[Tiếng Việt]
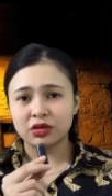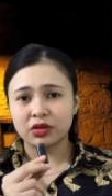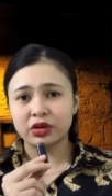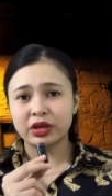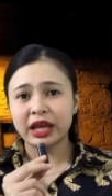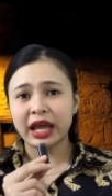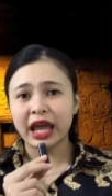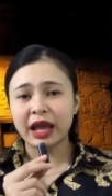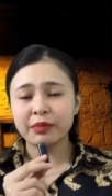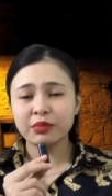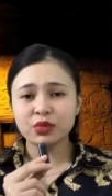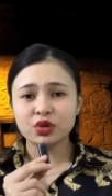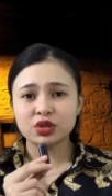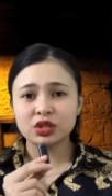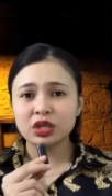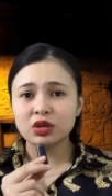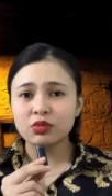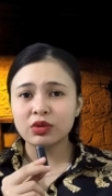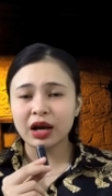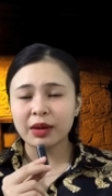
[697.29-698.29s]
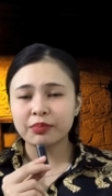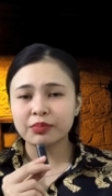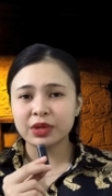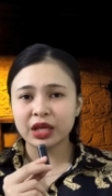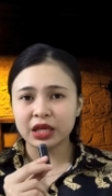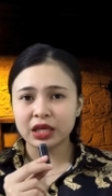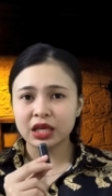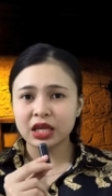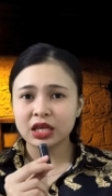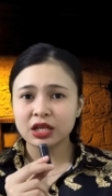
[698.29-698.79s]
rồi khám rồi siêu
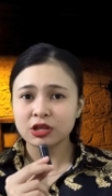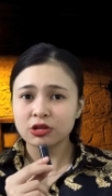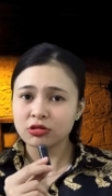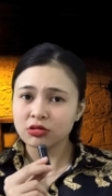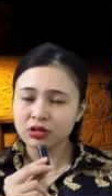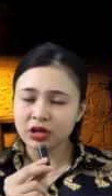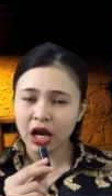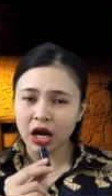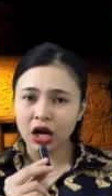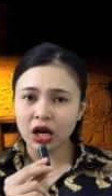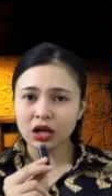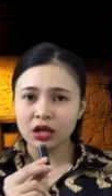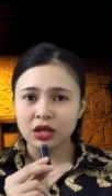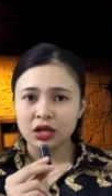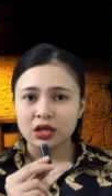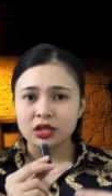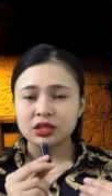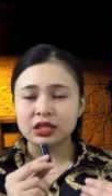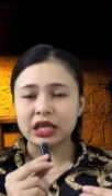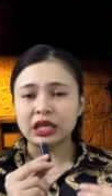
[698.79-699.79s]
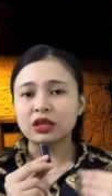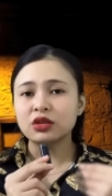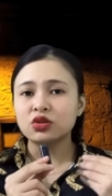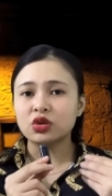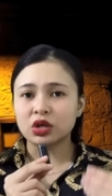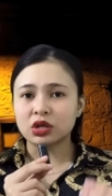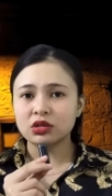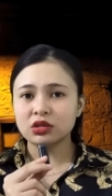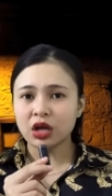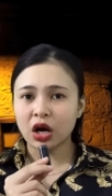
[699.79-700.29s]
âm này kia trước đó sẽ
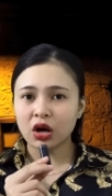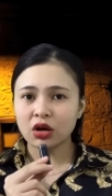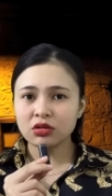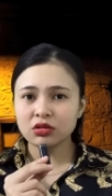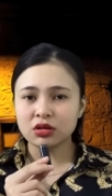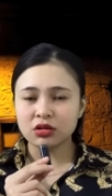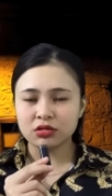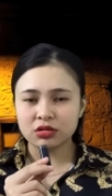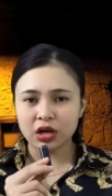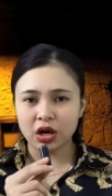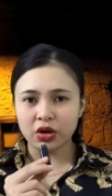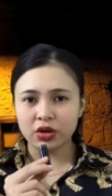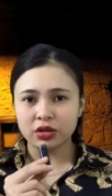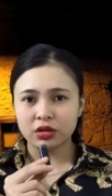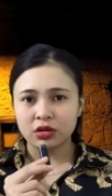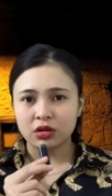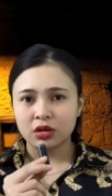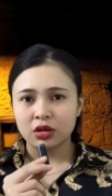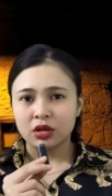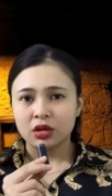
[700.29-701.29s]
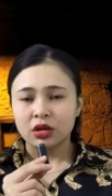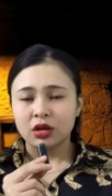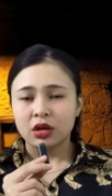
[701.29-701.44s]
chẩn đoán được rồi.